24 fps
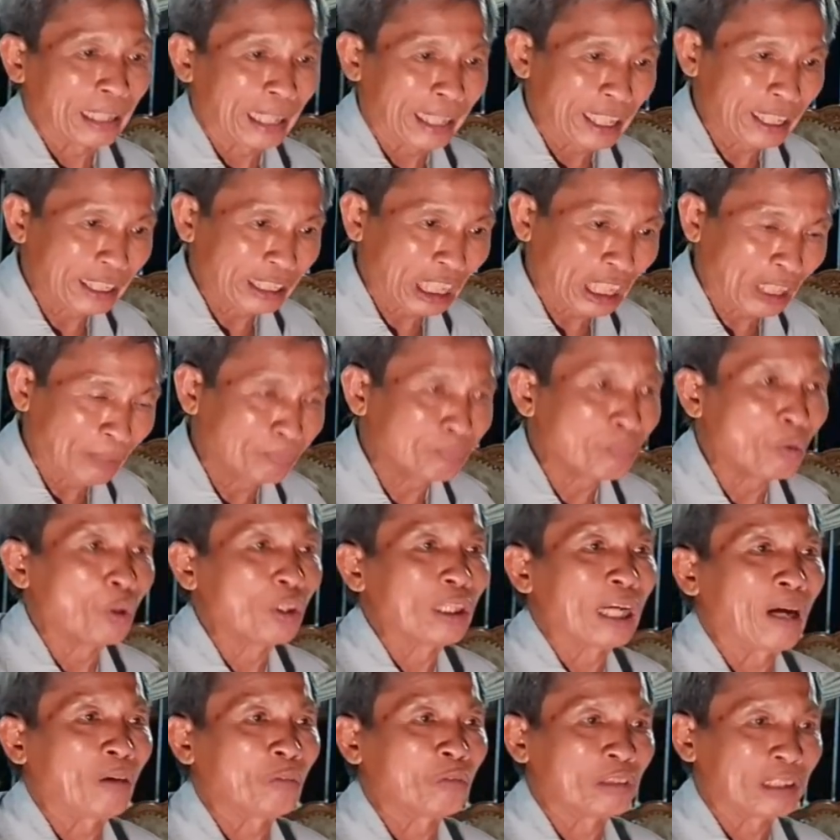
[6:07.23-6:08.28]
lấy kiếp
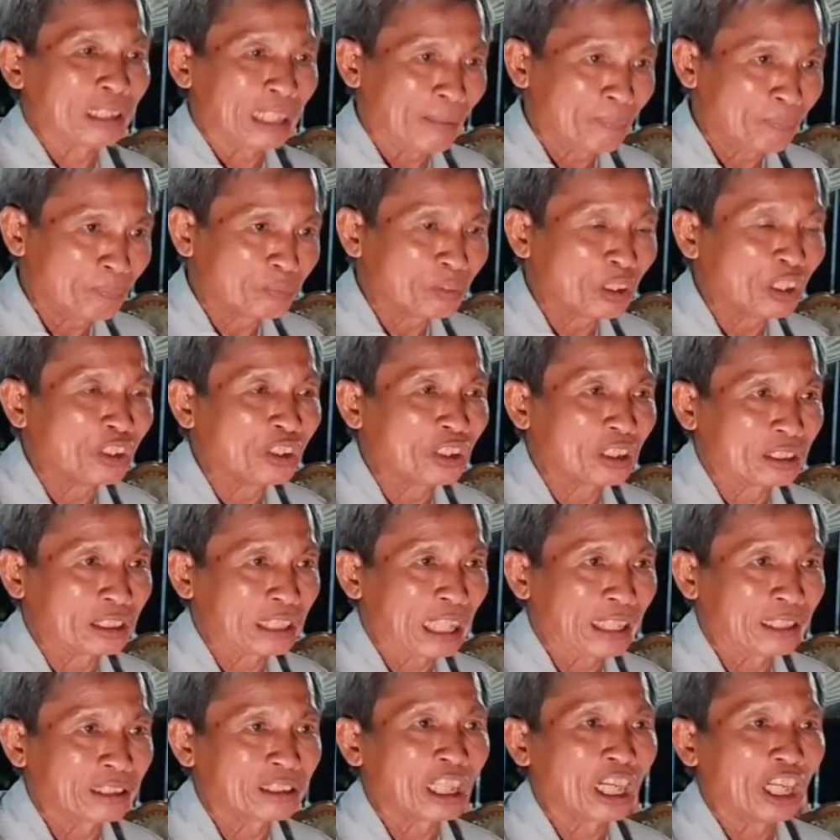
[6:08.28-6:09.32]
bụi hồng lấp đường
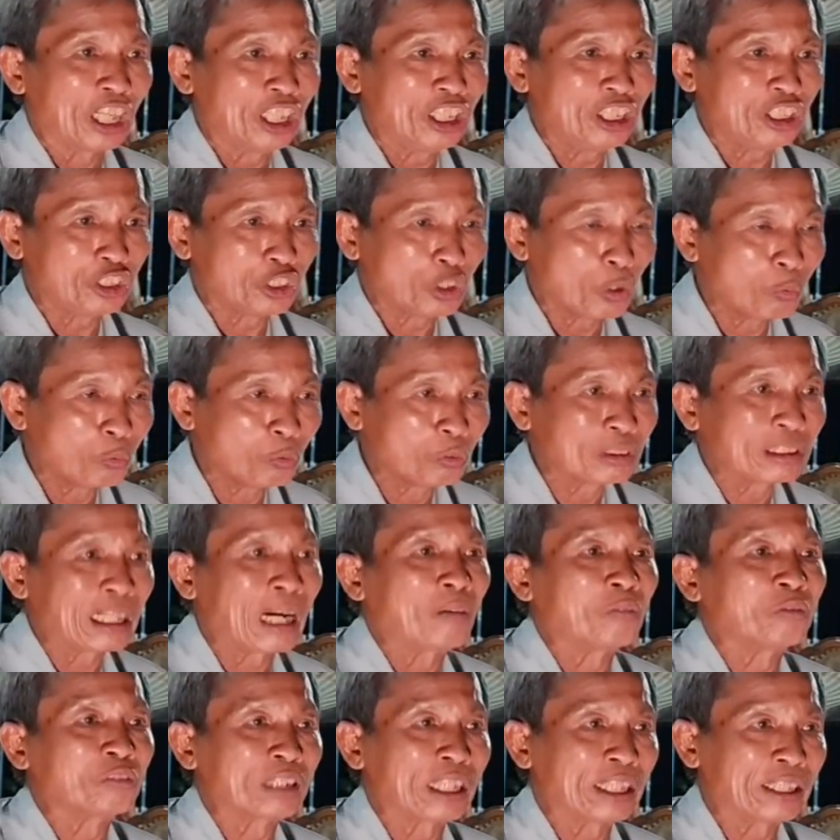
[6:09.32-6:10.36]
sanh tử dung
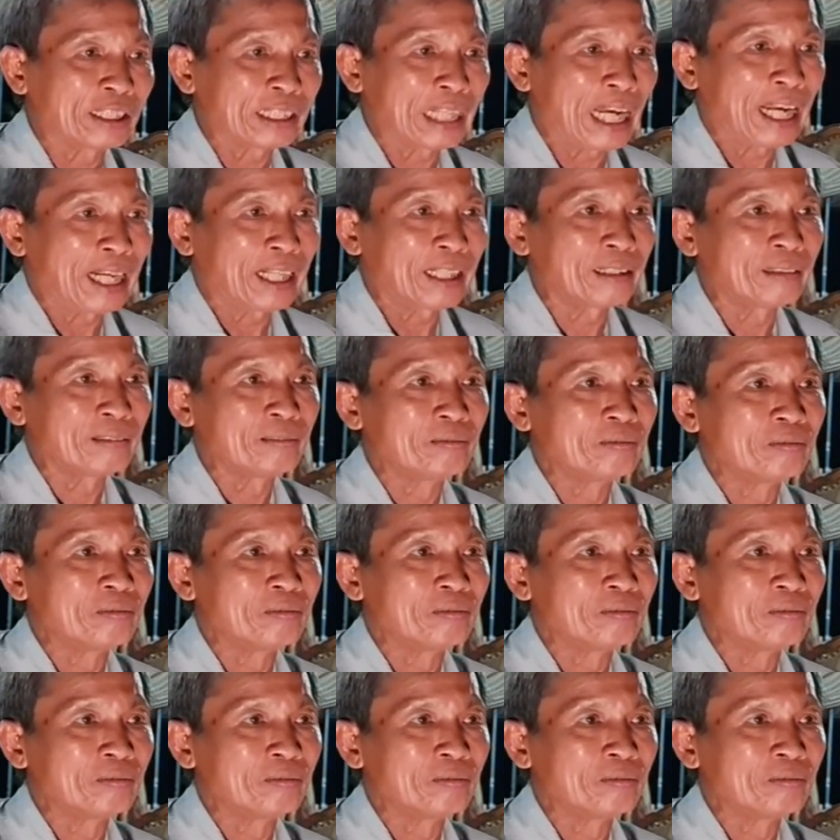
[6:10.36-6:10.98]
trồng thiện căn